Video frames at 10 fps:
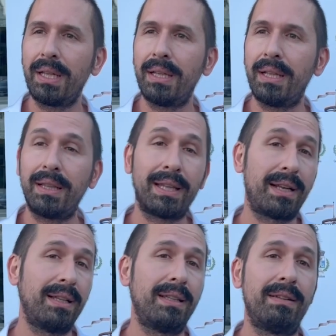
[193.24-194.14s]
Il
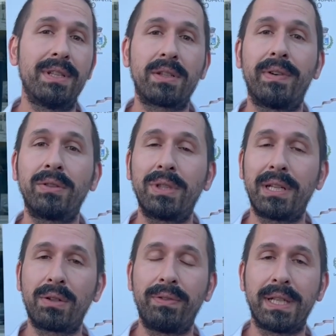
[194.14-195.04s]
Terre del Vescovado
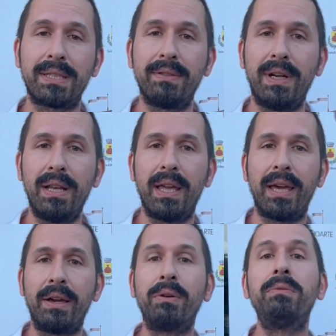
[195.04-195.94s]
Teatro Festival
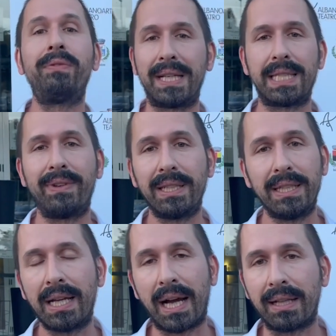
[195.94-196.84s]
è un festival
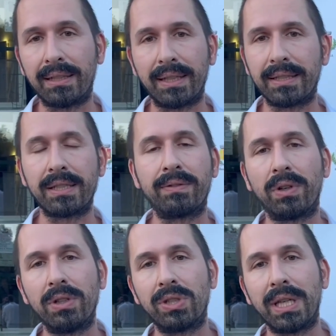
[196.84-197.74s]
itinerante che si
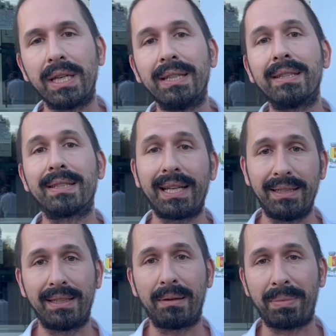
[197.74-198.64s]
svolge in
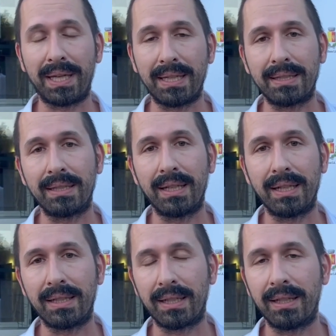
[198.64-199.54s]
sette paesi delle
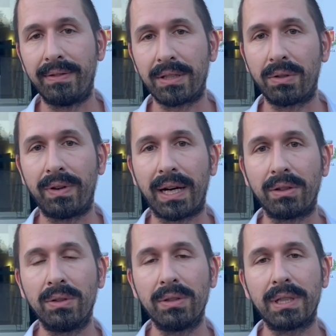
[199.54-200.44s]
Terre del
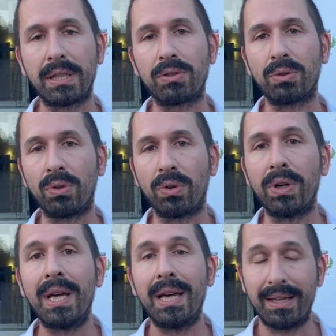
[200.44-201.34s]
Vescovado, che sono
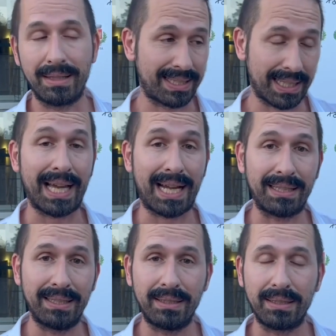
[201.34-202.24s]

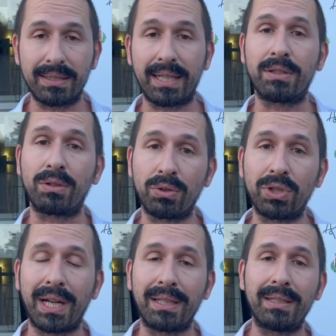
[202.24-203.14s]
Seriate,
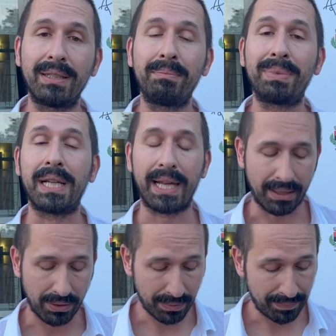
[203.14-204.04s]
Scanzorosciate,
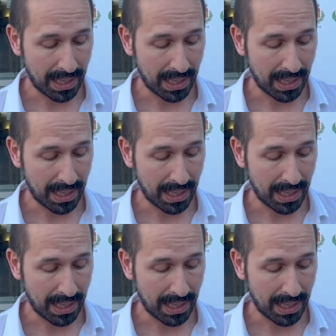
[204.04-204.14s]
Pedrengo,